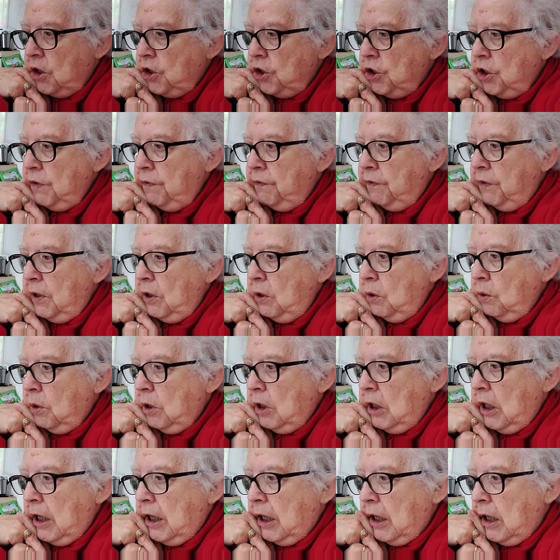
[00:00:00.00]
J'ai fait
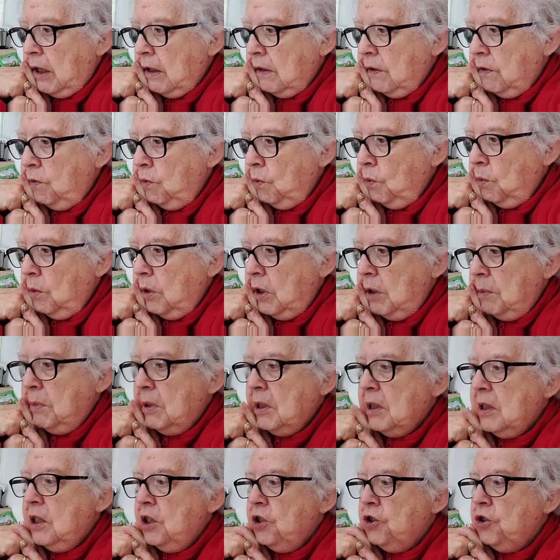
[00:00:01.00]
Leclerc Action et
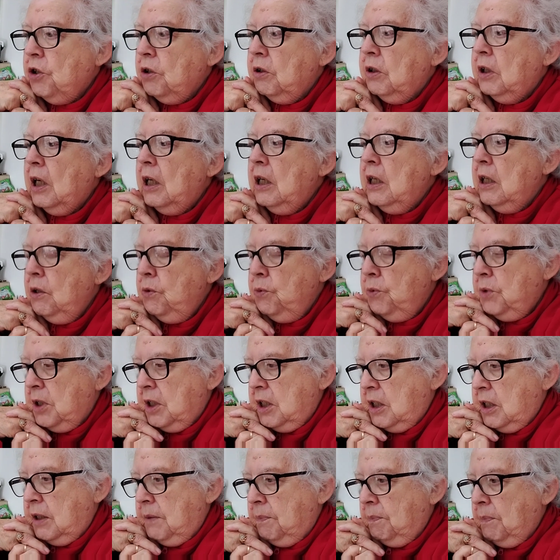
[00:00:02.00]
merci Chantal et
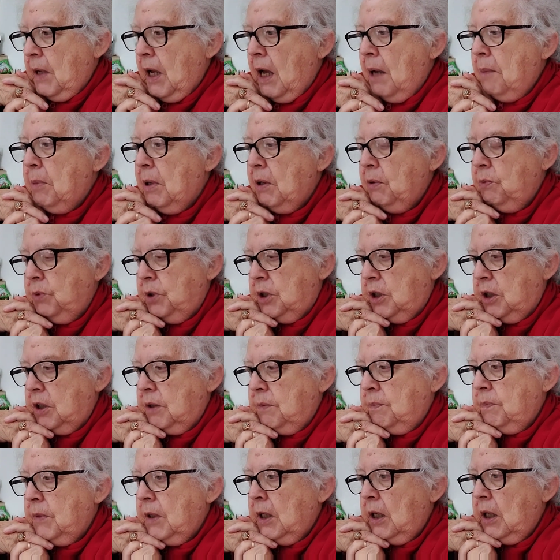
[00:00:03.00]
Lucie. Ah bah
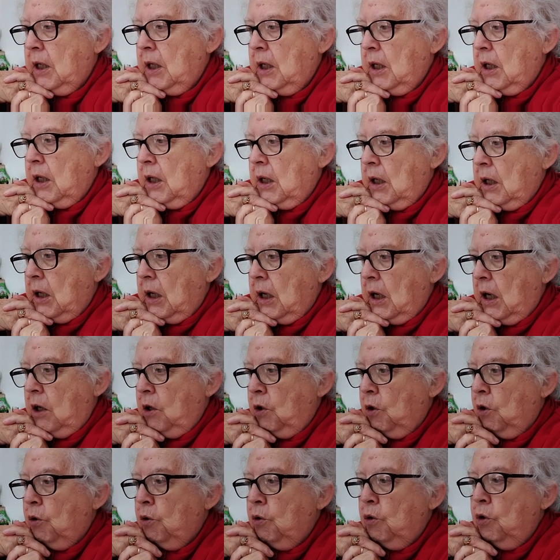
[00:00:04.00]
oui.
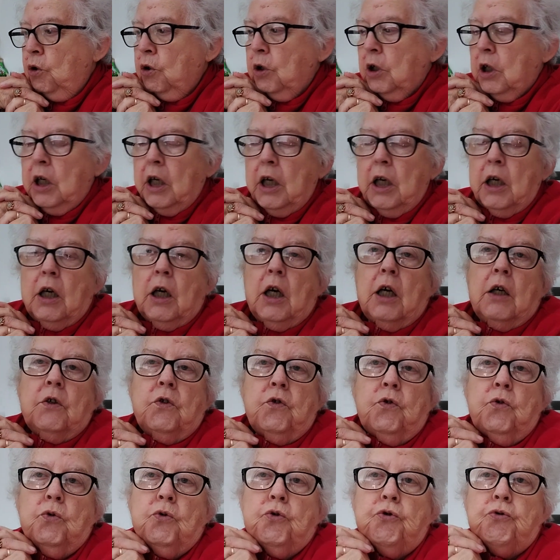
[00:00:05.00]
Alors, Leclerc
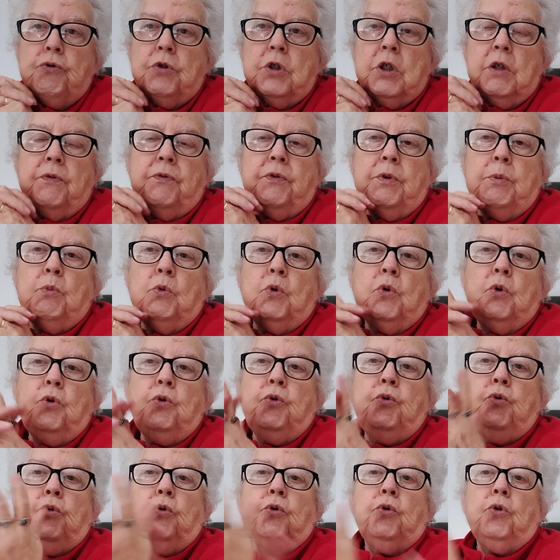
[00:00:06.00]
Action, je vous ai fait mon
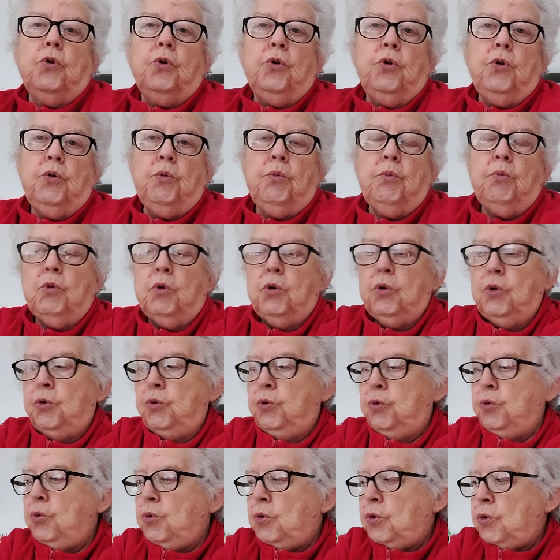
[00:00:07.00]
retour, euh, mon
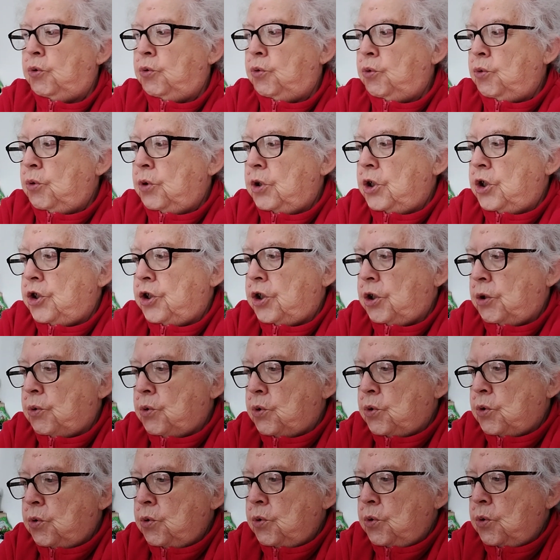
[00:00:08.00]
retour, tout, et j'ai
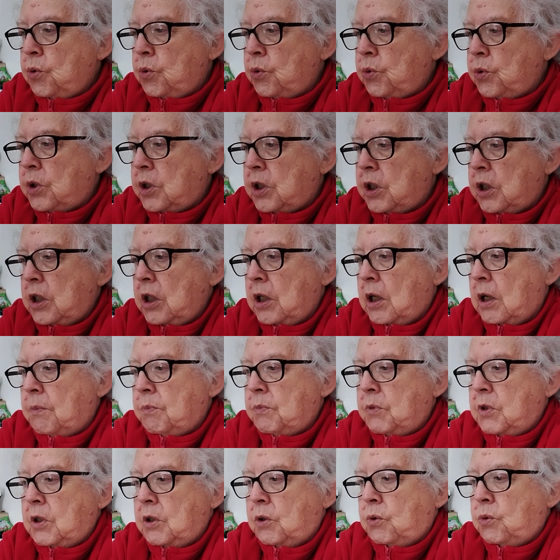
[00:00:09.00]
reçu aussi un
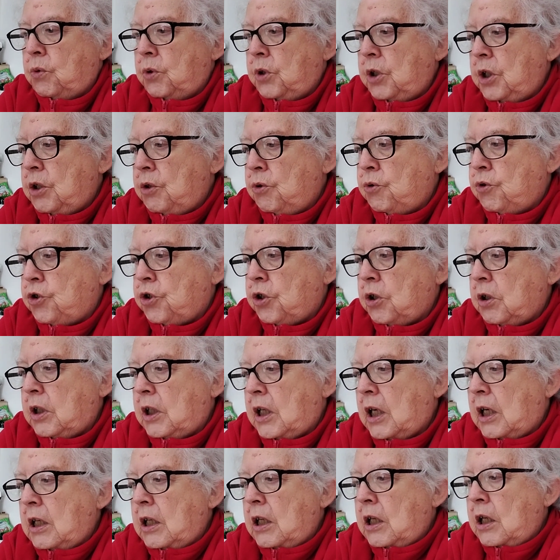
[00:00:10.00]
petit courrier de
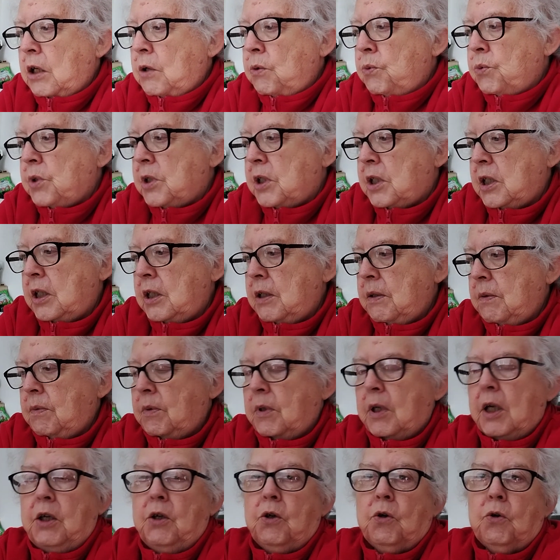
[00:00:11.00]
Chantal et Lucie.
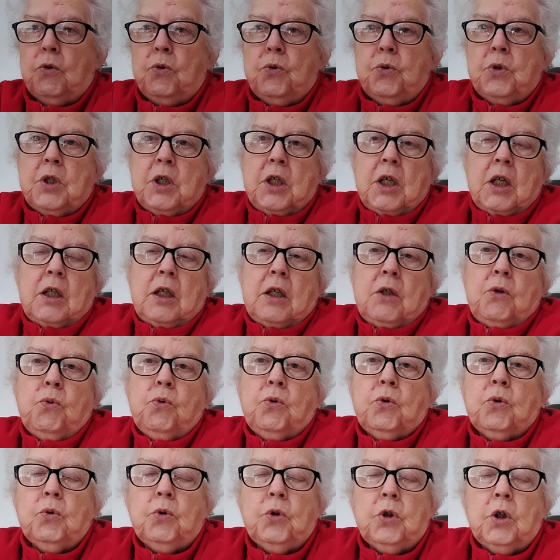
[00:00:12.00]
D'ailleurs, Lucie était
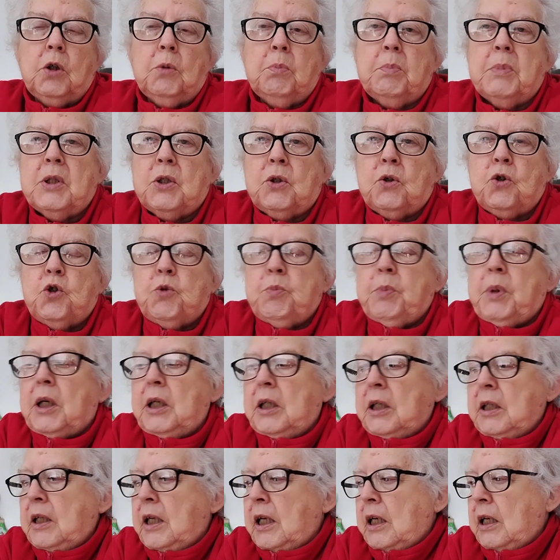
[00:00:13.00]
toute contente parce que je
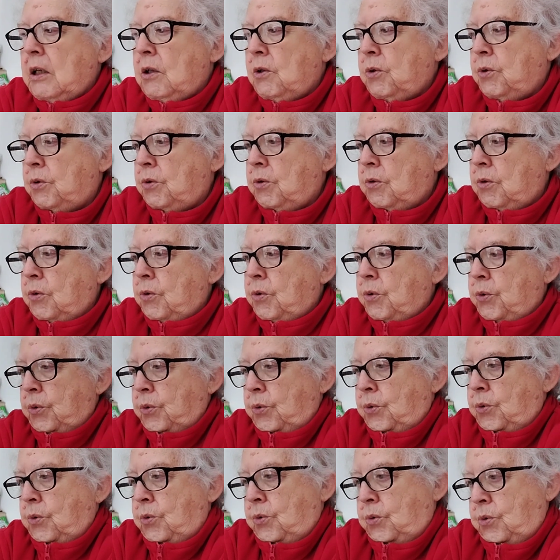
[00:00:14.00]
parlais d'elle
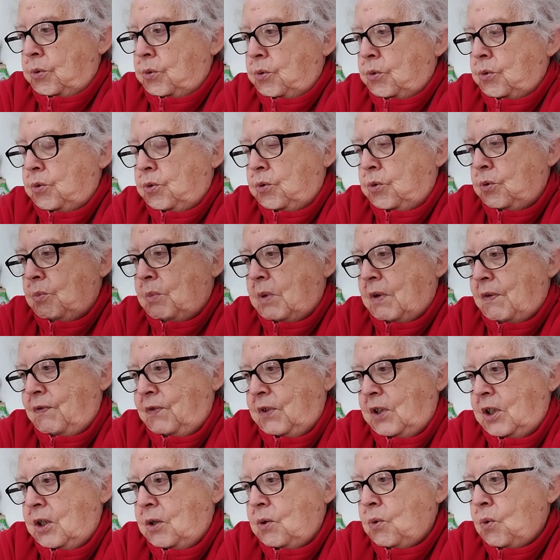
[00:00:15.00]
euh, sur ma
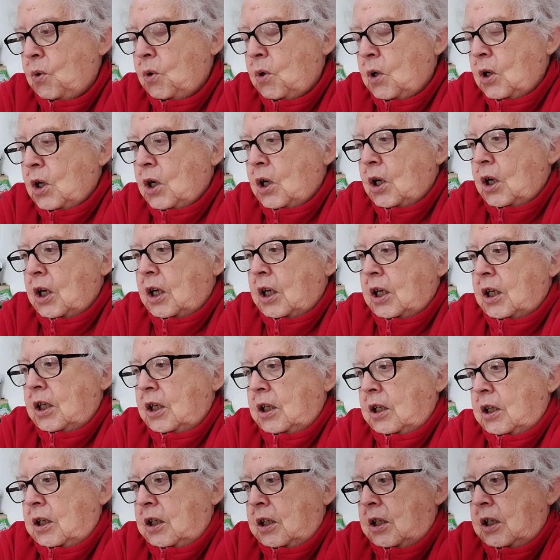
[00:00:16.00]
vidéo.
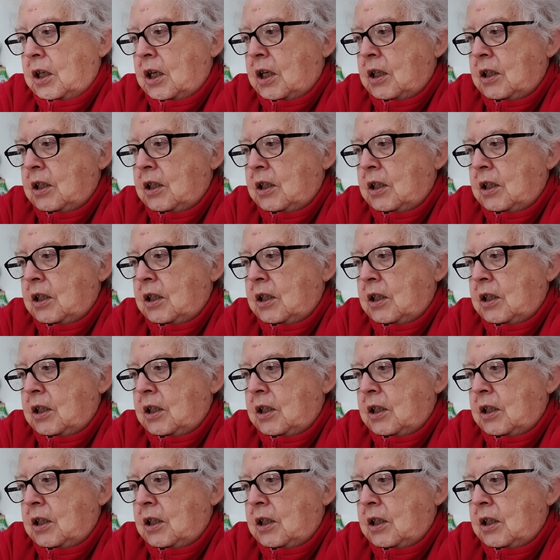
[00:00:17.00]
Et,